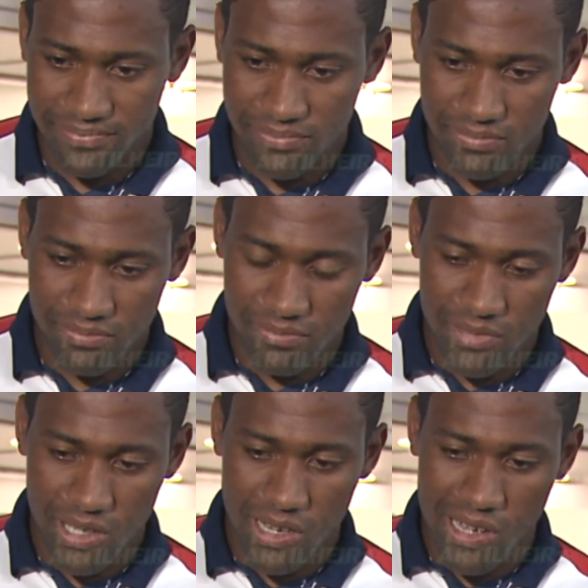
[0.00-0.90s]

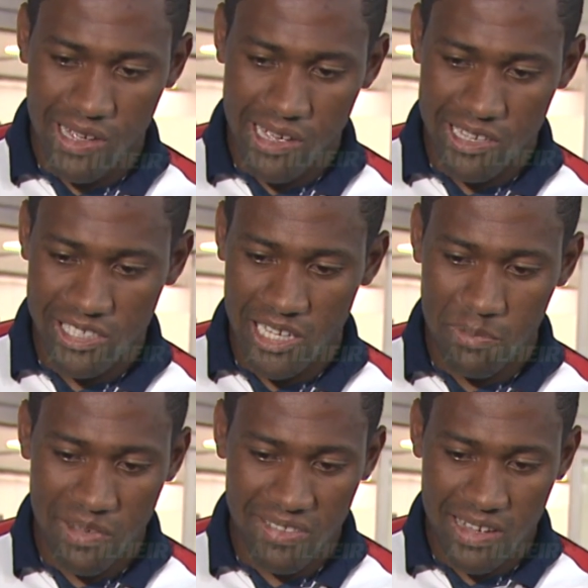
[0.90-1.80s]
foi? É, a gente tem que
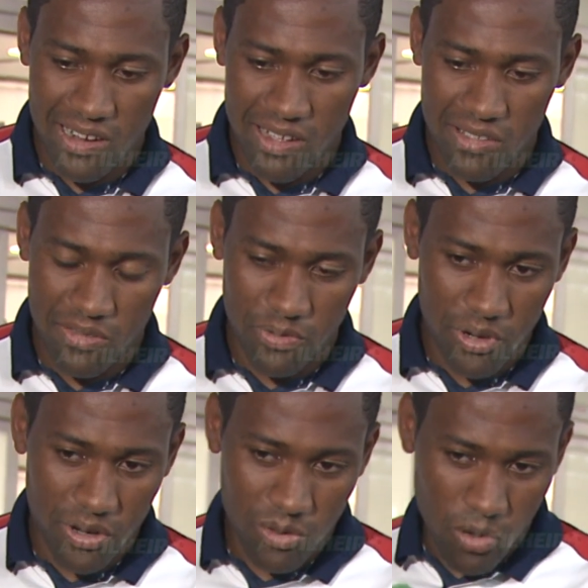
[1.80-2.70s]
pensar, né? Se
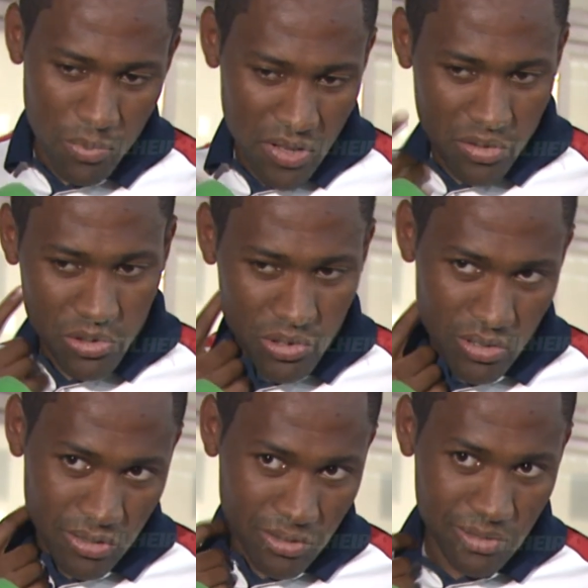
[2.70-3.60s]
for do começo do
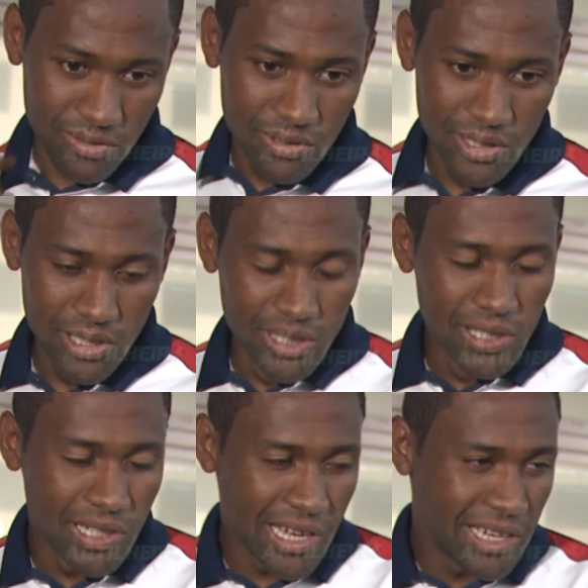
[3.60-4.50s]
jogo,
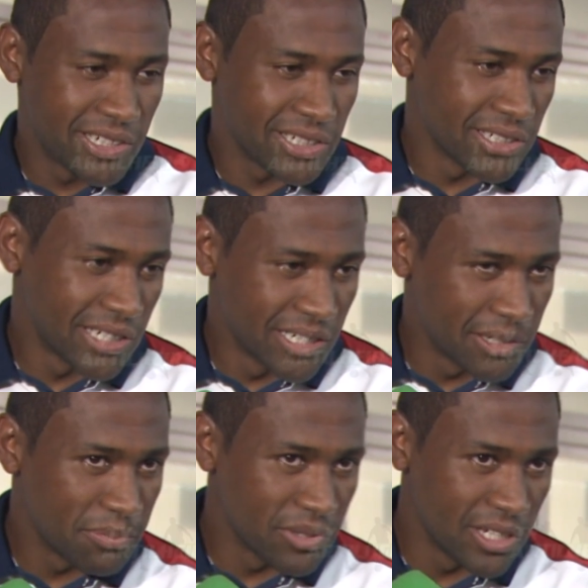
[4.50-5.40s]
né, a
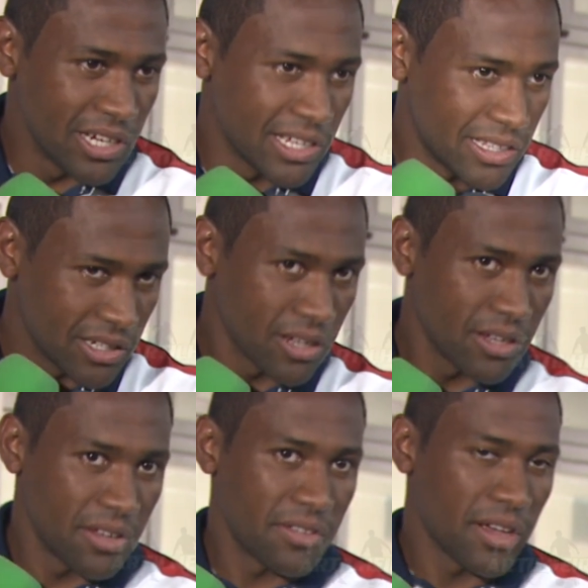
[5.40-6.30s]
gente poderia
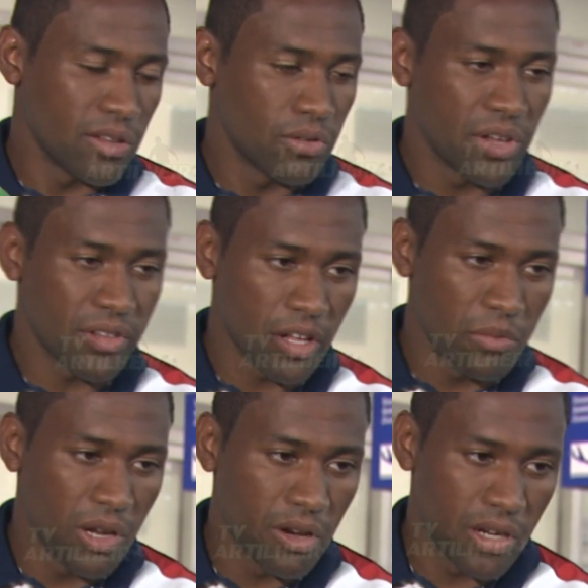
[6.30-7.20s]
ter saído com um resultado
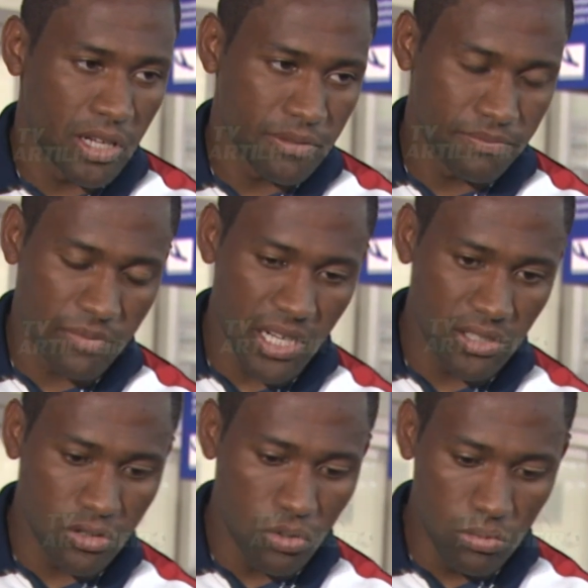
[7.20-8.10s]
melhor, né? Mas
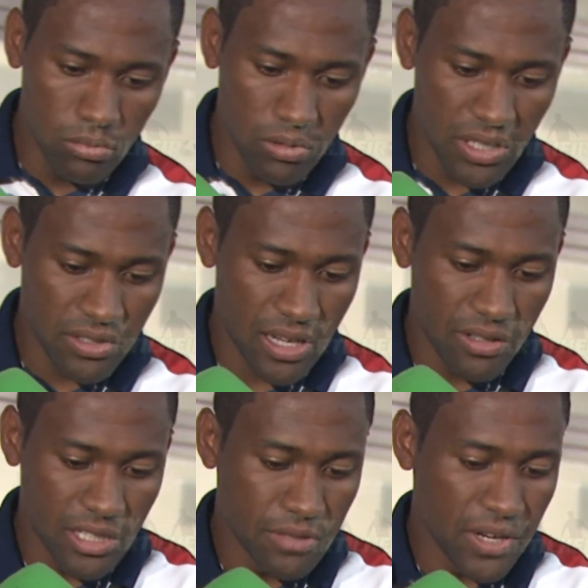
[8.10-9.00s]
com um
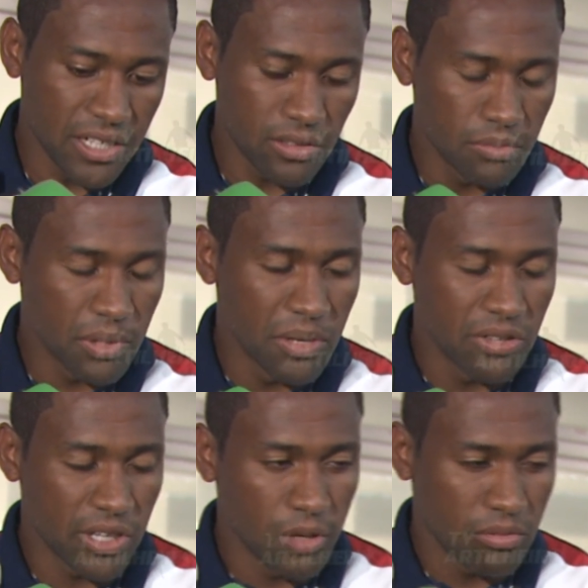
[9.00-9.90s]
resultado adverso no primeiro
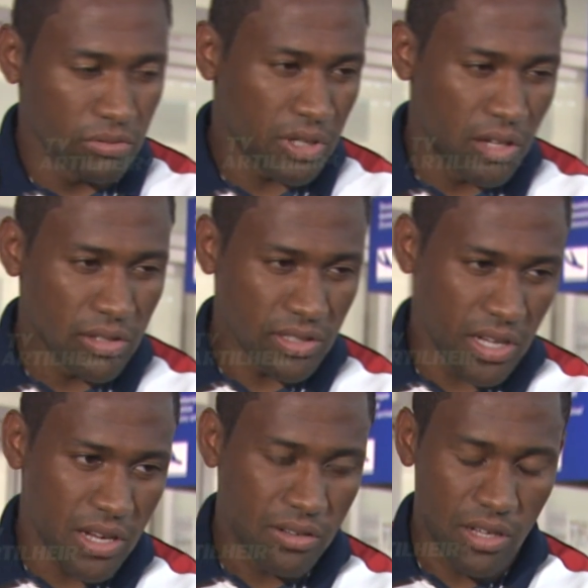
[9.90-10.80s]
tempo, com 3 a
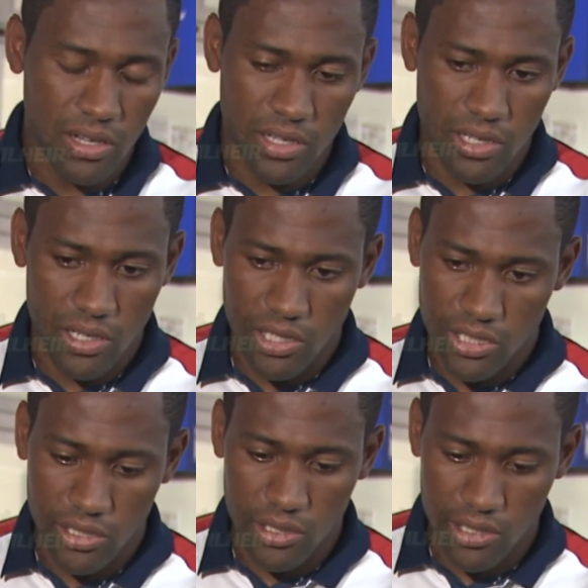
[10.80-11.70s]
0, né? A
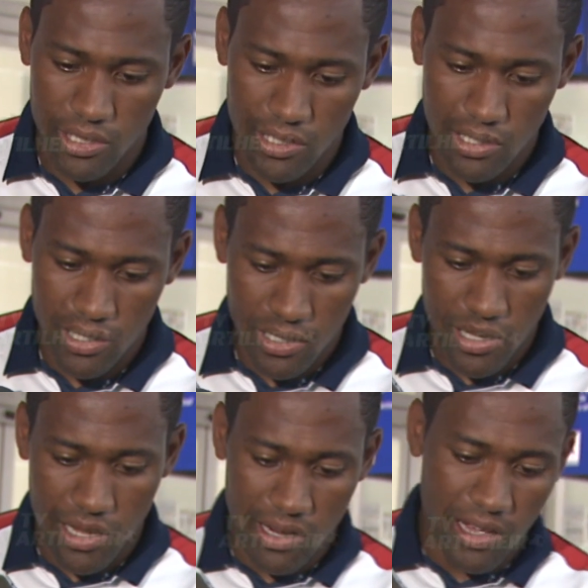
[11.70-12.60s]
gente,
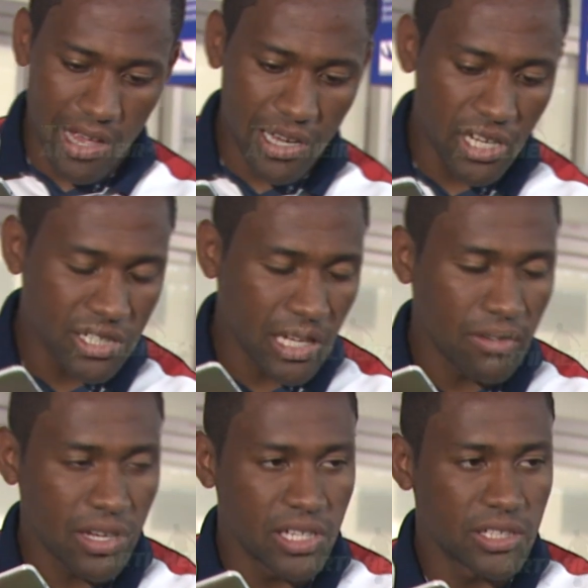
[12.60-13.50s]
né, ninguém
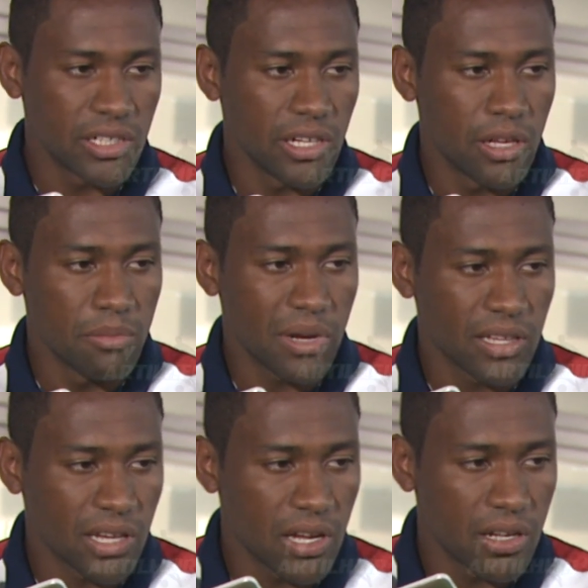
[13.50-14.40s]
acreditava que a gente iria
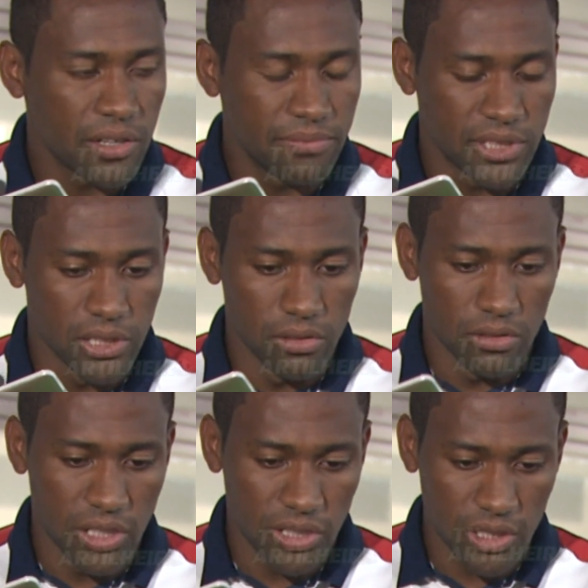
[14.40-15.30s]
empatar, né?
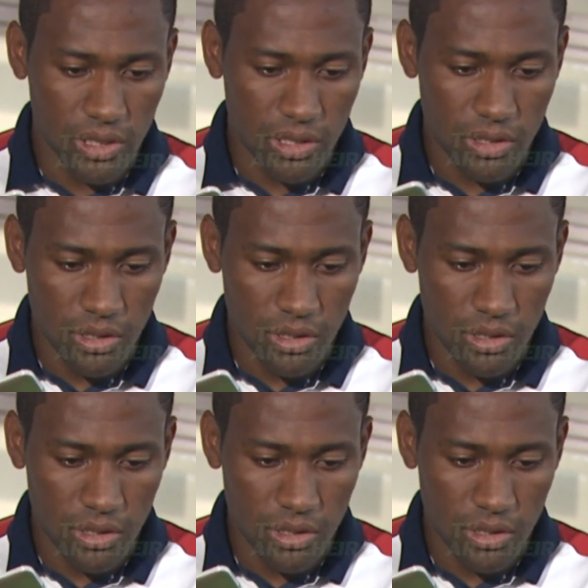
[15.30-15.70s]
Então, acho que